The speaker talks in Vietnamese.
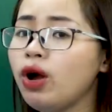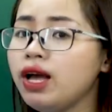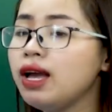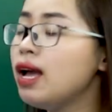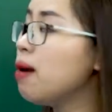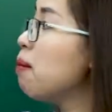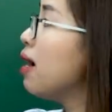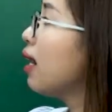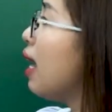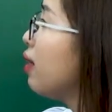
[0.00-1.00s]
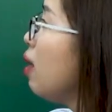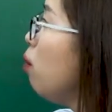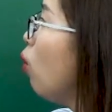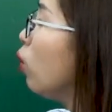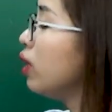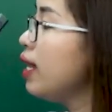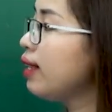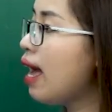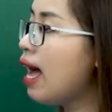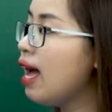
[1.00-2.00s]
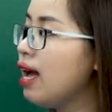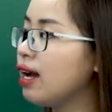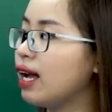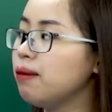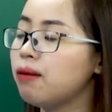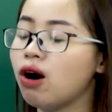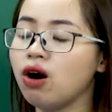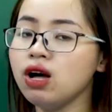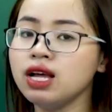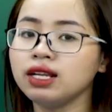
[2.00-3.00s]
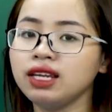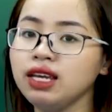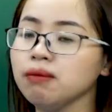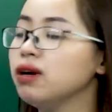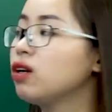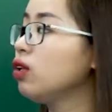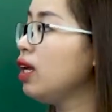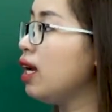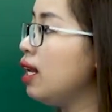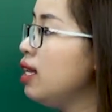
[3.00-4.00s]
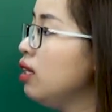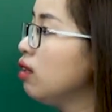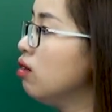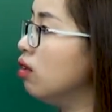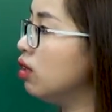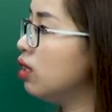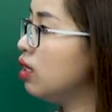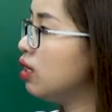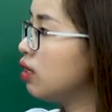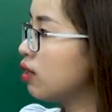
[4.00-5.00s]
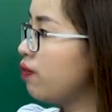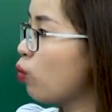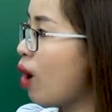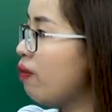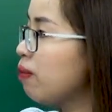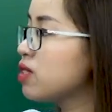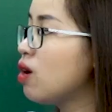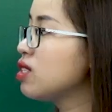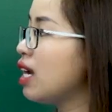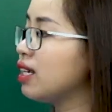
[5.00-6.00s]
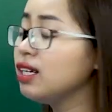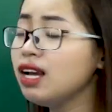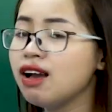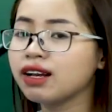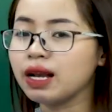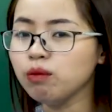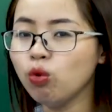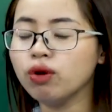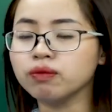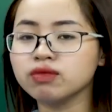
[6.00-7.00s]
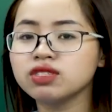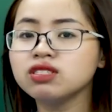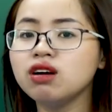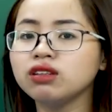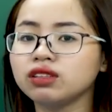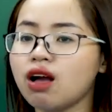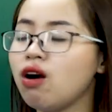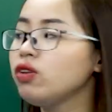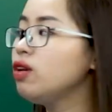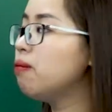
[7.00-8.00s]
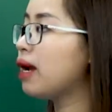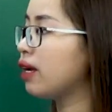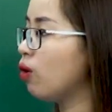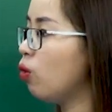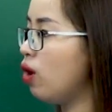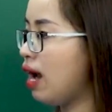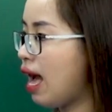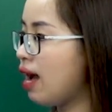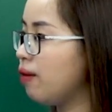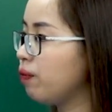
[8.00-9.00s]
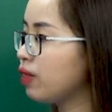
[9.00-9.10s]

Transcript: quê bằng cả tâm hồn thiết tha, gắn bó thì mới có thể liên tưởng. Qua phép so sánh, cánh buồm dương to như mảnh hồn làng.